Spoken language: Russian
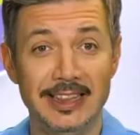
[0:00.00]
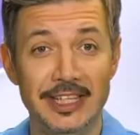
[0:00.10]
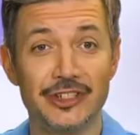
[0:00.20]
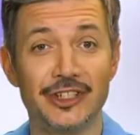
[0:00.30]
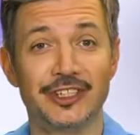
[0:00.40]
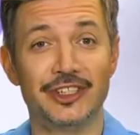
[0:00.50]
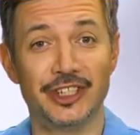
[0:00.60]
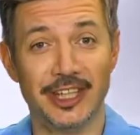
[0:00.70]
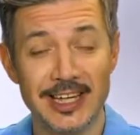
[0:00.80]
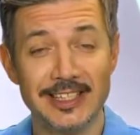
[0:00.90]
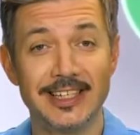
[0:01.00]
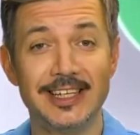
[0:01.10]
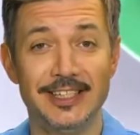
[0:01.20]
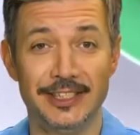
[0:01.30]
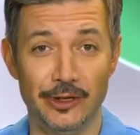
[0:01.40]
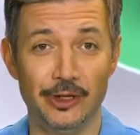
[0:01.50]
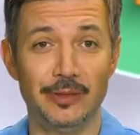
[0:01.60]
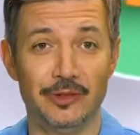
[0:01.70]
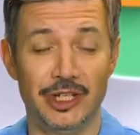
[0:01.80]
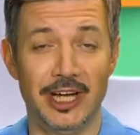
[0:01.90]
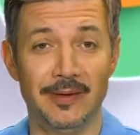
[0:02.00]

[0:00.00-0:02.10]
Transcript: Отлично сочетается с зеленым